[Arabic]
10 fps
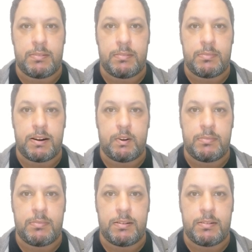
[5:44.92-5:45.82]

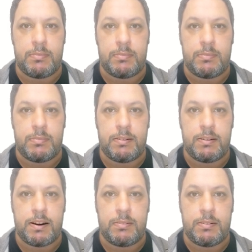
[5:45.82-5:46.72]
أبرزها
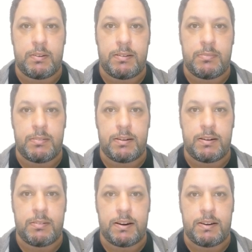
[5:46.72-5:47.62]
أنه يوجد
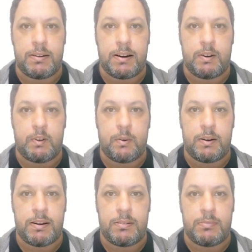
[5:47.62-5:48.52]
ضغوط
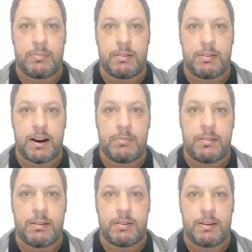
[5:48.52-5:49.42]
خارجية على
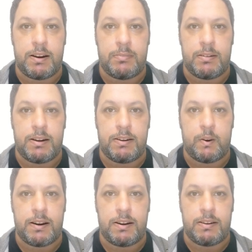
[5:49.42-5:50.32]
المقررين
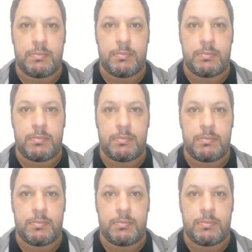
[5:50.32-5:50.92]
الفرنسيين